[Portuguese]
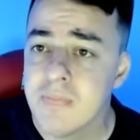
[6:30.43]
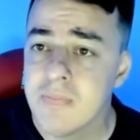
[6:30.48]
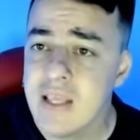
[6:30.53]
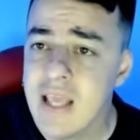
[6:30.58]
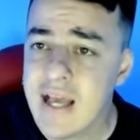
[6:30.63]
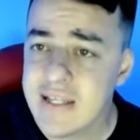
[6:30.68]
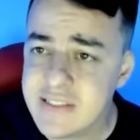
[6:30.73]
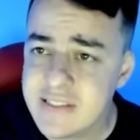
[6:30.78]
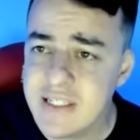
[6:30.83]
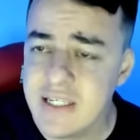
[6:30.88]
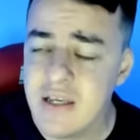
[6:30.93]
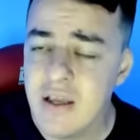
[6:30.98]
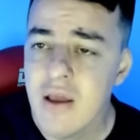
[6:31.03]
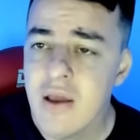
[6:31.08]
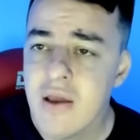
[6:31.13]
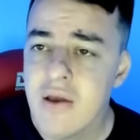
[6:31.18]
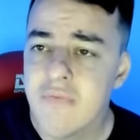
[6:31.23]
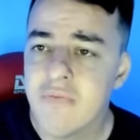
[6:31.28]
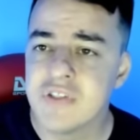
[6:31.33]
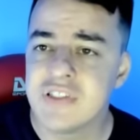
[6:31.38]
E assim
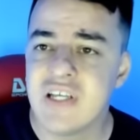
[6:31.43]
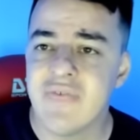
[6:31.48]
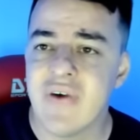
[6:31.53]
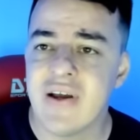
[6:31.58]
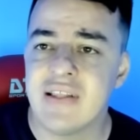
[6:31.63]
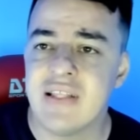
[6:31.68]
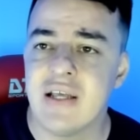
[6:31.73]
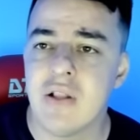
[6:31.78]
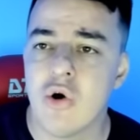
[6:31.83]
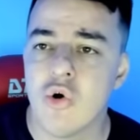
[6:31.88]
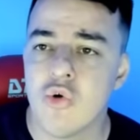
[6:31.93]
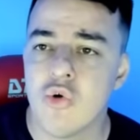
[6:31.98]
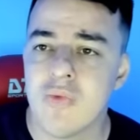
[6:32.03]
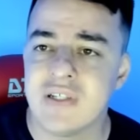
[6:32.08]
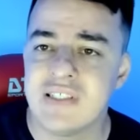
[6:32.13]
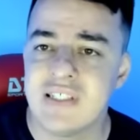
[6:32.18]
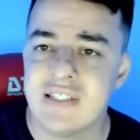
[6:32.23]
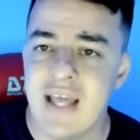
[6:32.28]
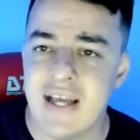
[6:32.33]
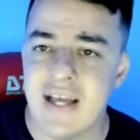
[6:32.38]
você vai tendo
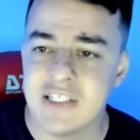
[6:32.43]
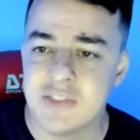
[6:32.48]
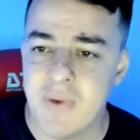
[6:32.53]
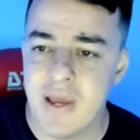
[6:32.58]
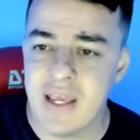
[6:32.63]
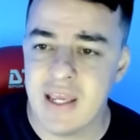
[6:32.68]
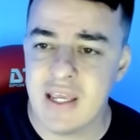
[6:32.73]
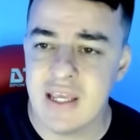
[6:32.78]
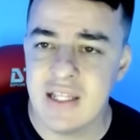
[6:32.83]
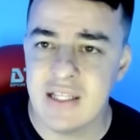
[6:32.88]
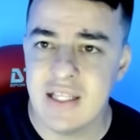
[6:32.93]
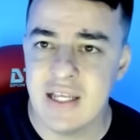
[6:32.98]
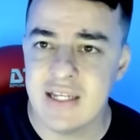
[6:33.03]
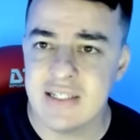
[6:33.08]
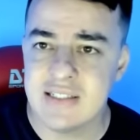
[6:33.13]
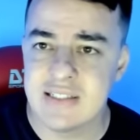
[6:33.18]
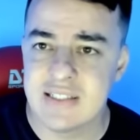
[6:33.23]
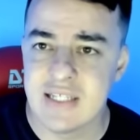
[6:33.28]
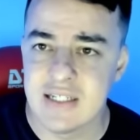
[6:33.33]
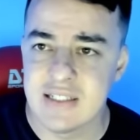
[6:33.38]
algumas ideias bem
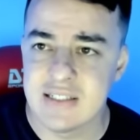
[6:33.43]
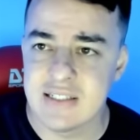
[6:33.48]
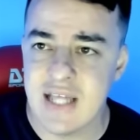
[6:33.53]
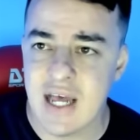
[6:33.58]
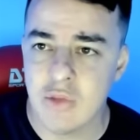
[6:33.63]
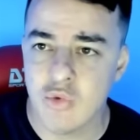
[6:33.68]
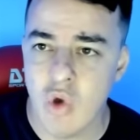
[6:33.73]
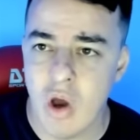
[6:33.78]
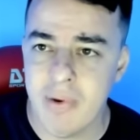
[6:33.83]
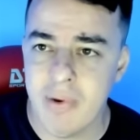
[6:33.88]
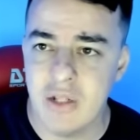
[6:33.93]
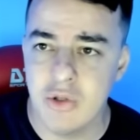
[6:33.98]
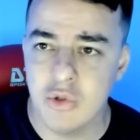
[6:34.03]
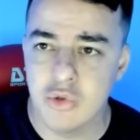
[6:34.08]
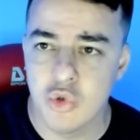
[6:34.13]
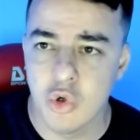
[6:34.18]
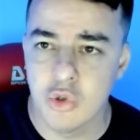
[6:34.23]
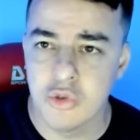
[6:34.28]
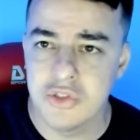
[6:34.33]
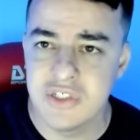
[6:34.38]
interessantes, tá? Tô abrindo
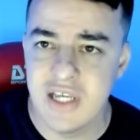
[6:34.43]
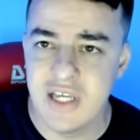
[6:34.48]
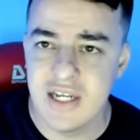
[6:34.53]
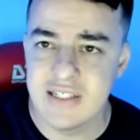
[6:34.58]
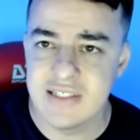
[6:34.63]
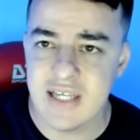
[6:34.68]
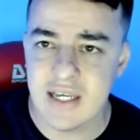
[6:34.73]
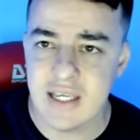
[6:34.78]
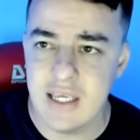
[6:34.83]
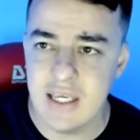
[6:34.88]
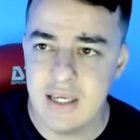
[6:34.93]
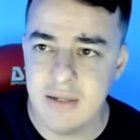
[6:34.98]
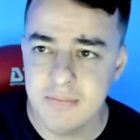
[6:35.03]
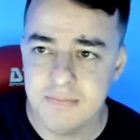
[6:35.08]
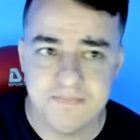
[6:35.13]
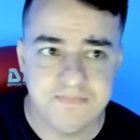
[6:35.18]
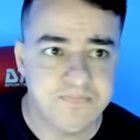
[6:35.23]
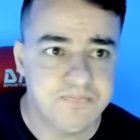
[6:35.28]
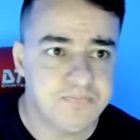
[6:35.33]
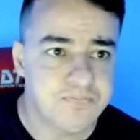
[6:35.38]
todos eles aqui.